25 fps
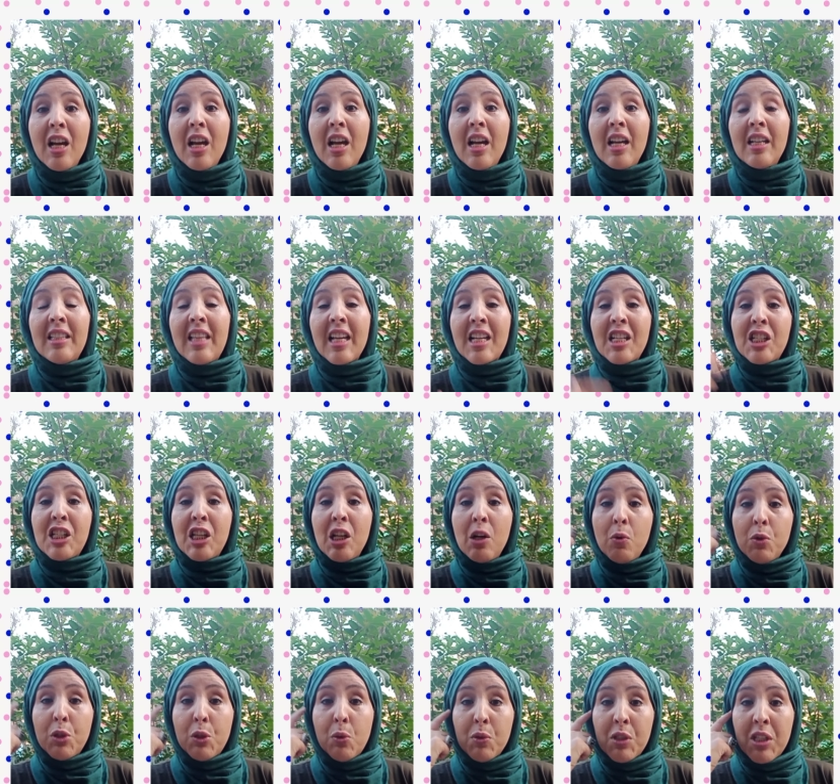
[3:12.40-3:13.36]
داكشي اللي
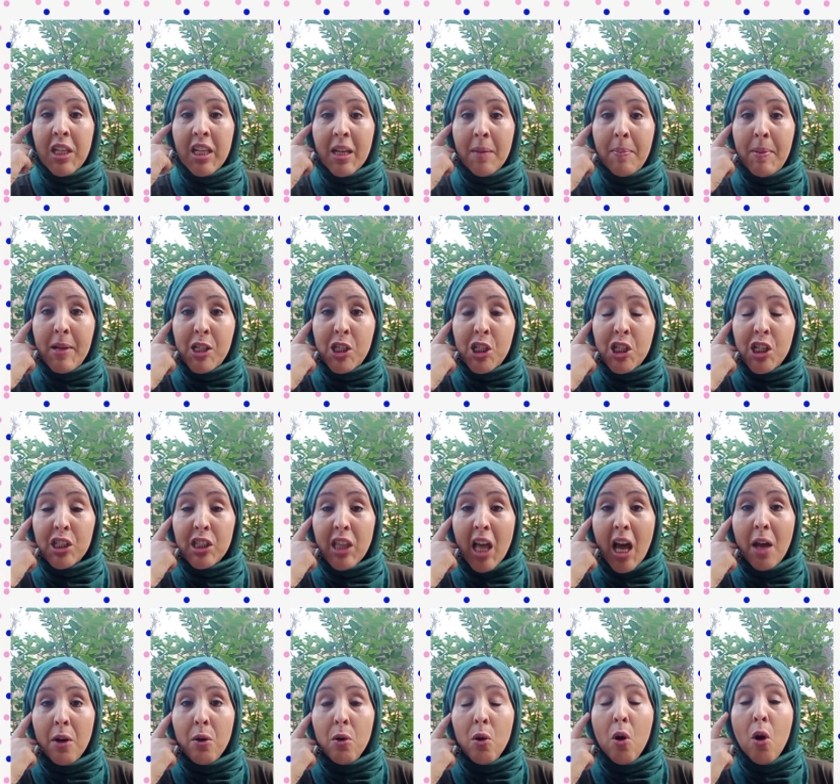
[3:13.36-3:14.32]
وسوس لك به
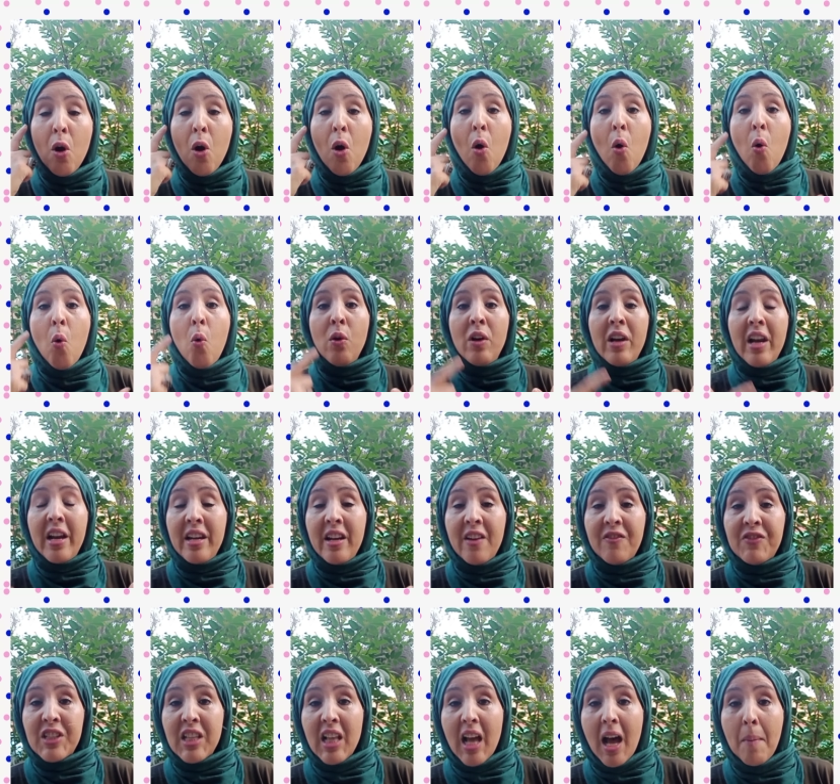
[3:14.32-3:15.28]
الشيطان ولا
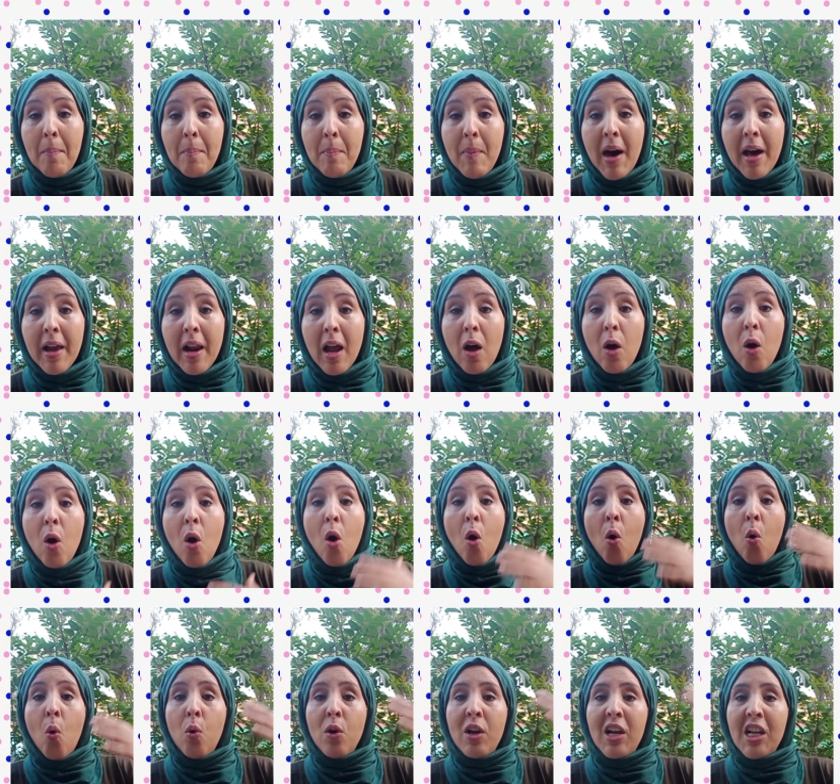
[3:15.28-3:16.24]
النفس الاماره
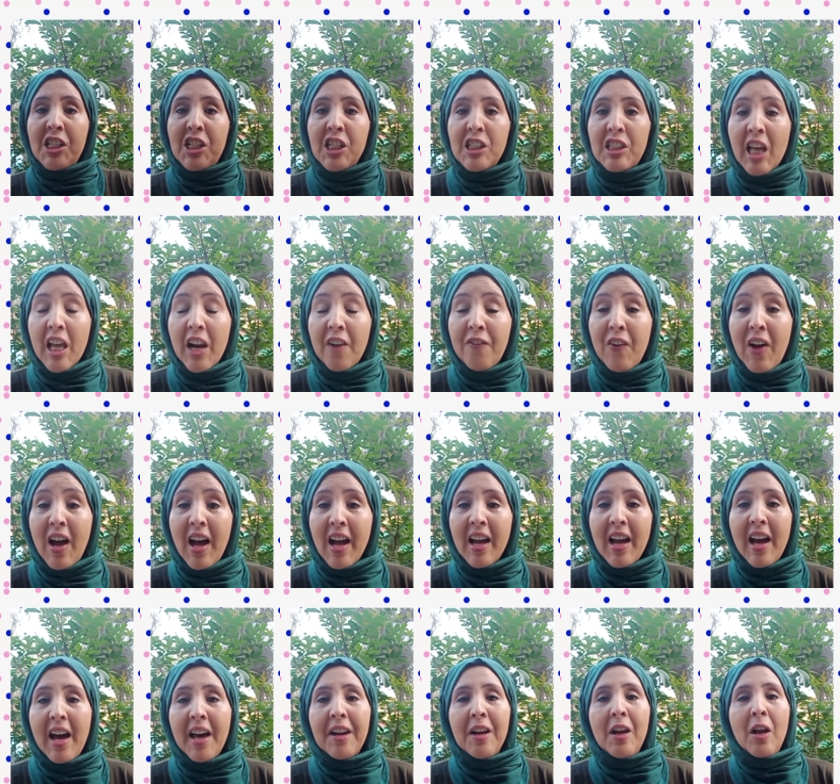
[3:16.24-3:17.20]
ولا شي طرف
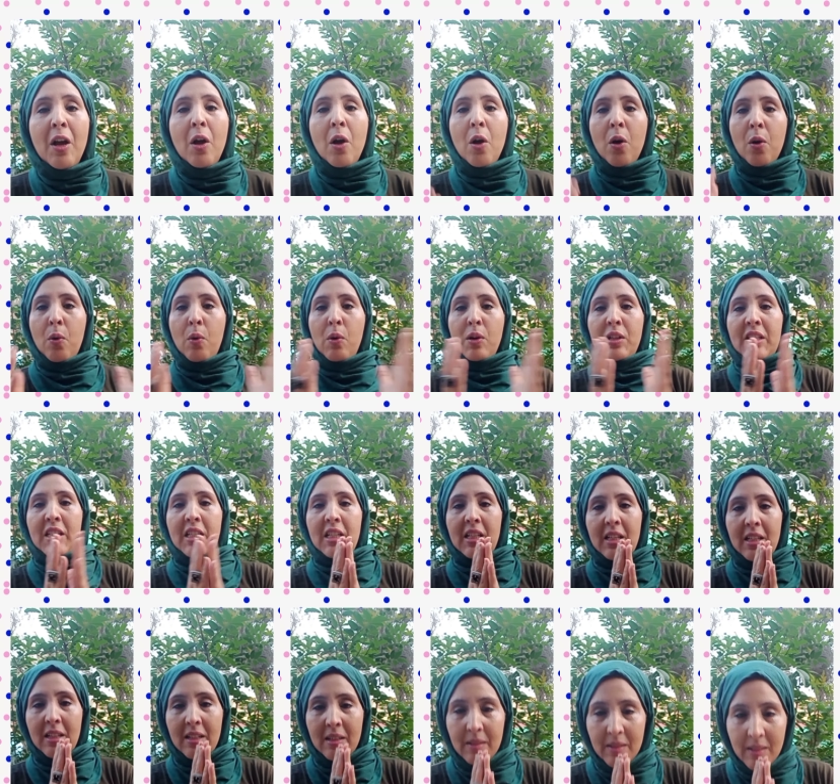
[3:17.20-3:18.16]
اخر
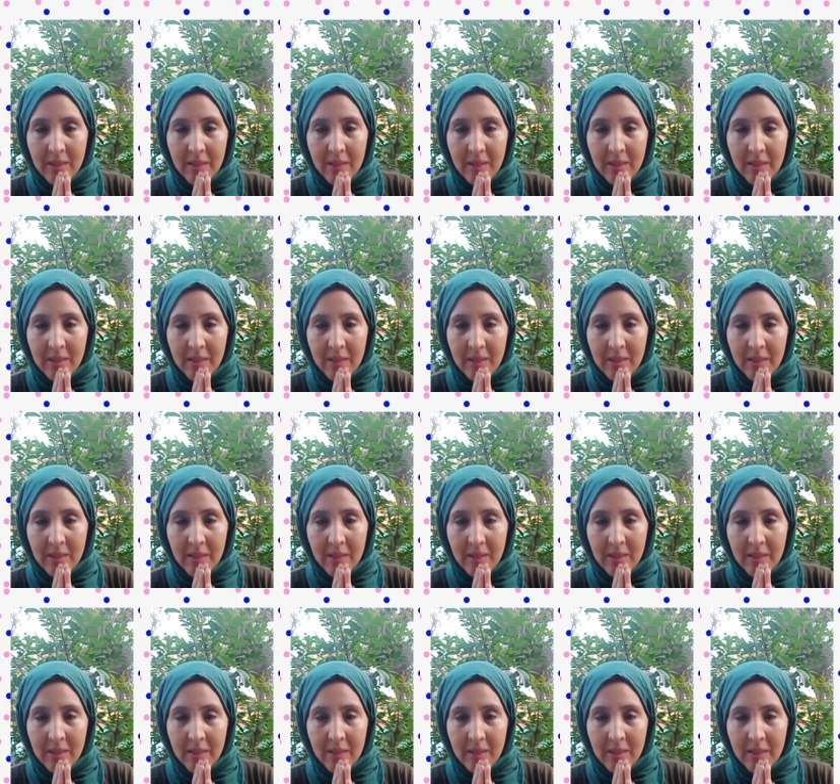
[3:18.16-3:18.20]
قلتي